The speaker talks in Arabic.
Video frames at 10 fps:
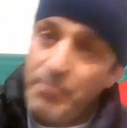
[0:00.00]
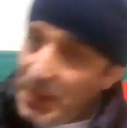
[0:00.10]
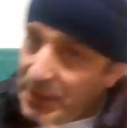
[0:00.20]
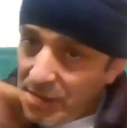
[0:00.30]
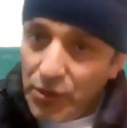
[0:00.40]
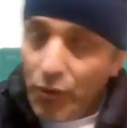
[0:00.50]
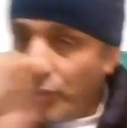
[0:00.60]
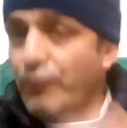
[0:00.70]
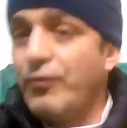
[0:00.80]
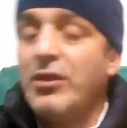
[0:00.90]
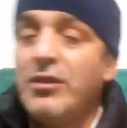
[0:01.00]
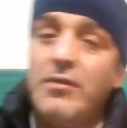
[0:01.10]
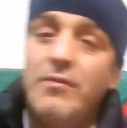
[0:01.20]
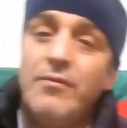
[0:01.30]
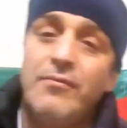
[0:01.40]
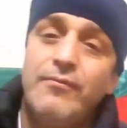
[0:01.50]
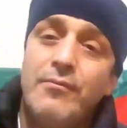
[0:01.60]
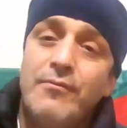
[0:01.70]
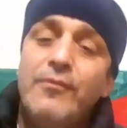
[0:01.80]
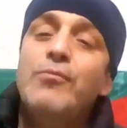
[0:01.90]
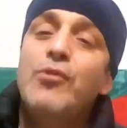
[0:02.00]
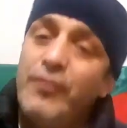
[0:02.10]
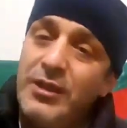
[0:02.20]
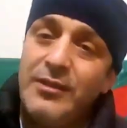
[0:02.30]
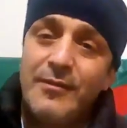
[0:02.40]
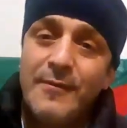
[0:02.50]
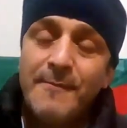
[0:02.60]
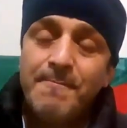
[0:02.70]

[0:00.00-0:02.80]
وبعد ندخلوا في في المفيد